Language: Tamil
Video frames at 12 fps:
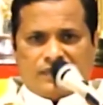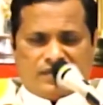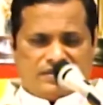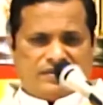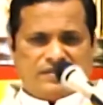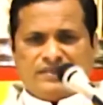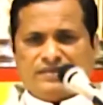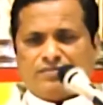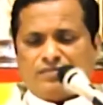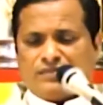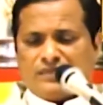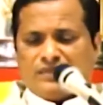இன்று
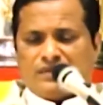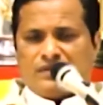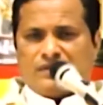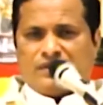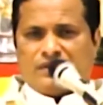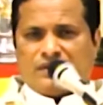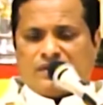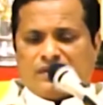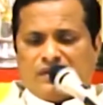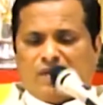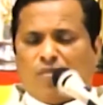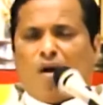
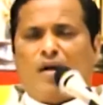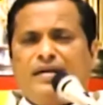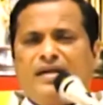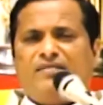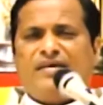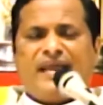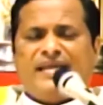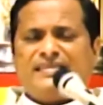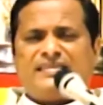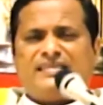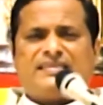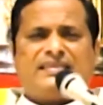நம் ஆண்டவர்
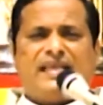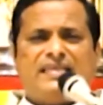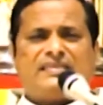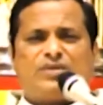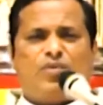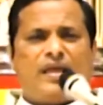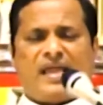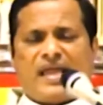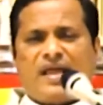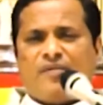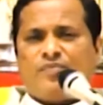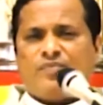இயேசு கிறிஸ்துடைய
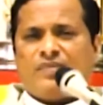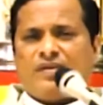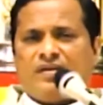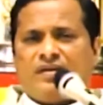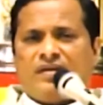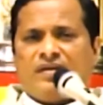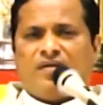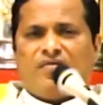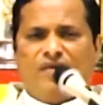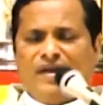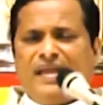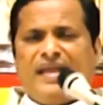
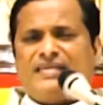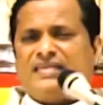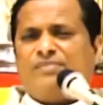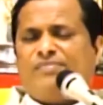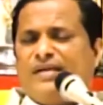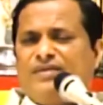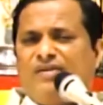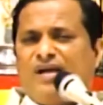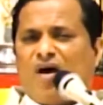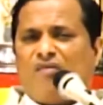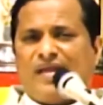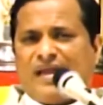வெண்ணேற்ற
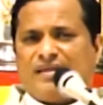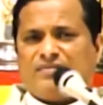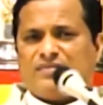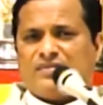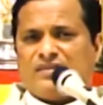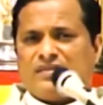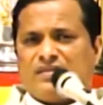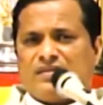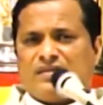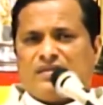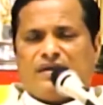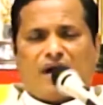பெருவிழாவை
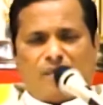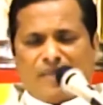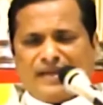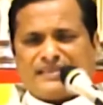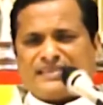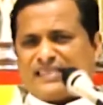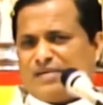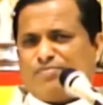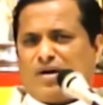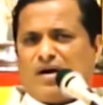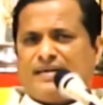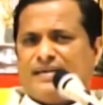நாம் மிக
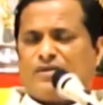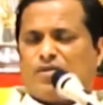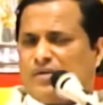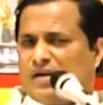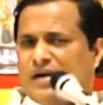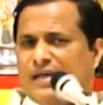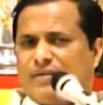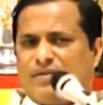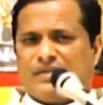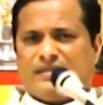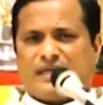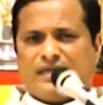சிறப்பாக கொண்டாடி
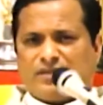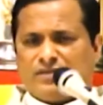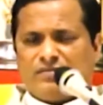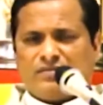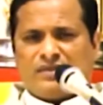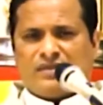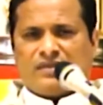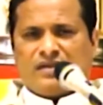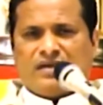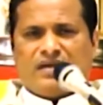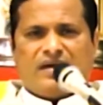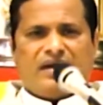கொண்டிருக்கின்றோம்
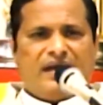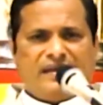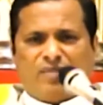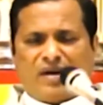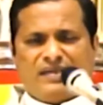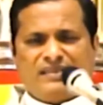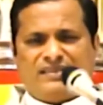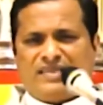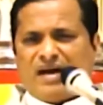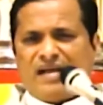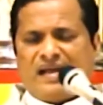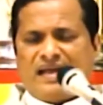இந்த
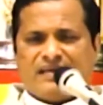மகிழ்ச்சியான